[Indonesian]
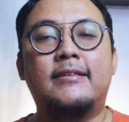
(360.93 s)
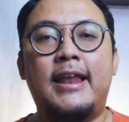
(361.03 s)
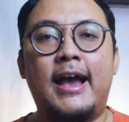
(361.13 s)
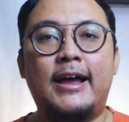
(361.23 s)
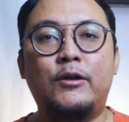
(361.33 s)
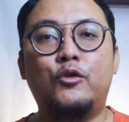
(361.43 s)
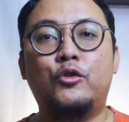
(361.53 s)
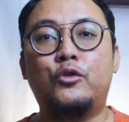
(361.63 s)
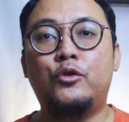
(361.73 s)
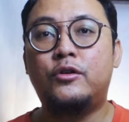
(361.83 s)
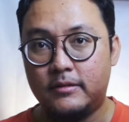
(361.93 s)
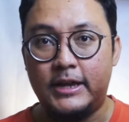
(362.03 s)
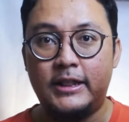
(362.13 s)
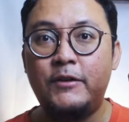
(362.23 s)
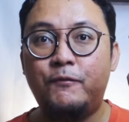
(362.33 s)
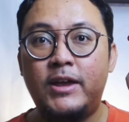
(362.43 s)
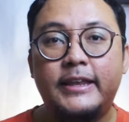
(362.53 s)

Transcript: Sedangkan untuk Scientific